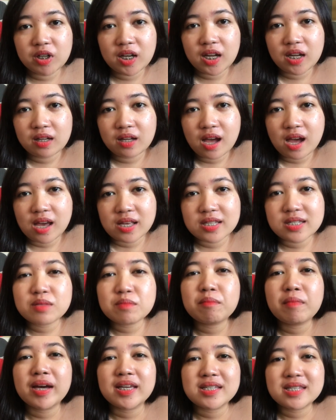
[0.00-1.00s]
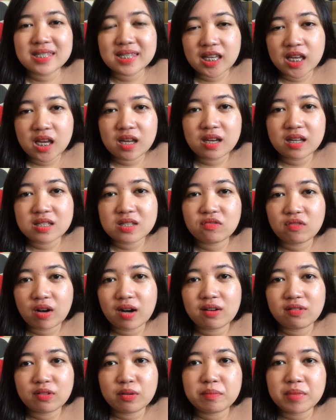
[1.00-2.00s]
lang guys, my skin is far
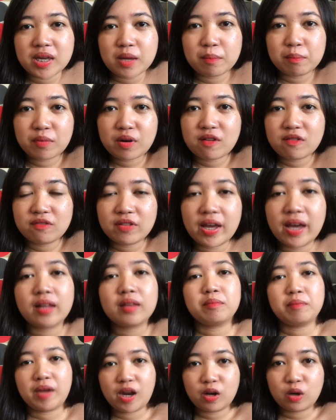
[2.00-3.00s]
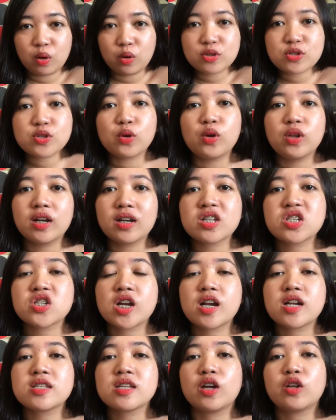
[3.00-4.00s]
from being perfect. Pero gusto ko lang
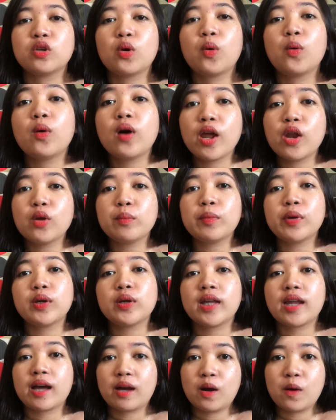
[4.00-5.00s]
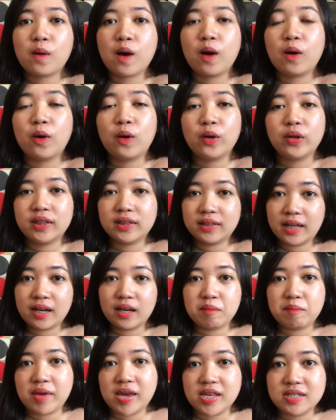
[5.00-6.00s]
i-share sa inyo kung ano ba yung ginagawa ko on a daily
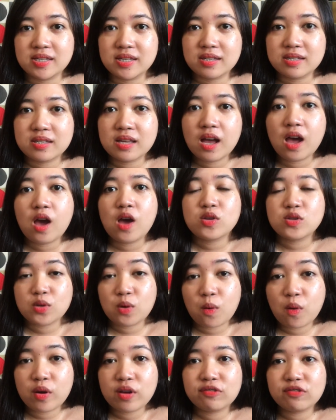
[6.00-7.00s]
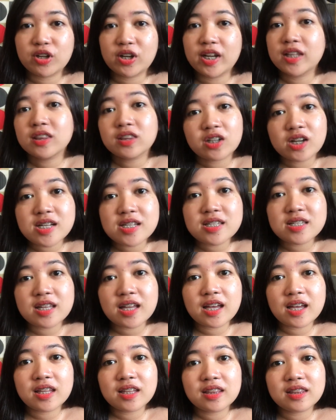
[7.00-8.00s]
basis. So if you're
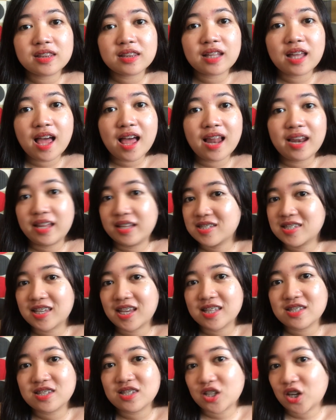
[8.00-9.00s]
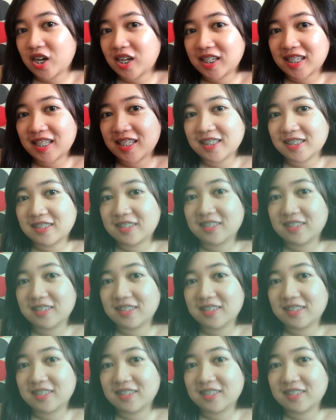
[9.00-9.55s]
interested, let's get started.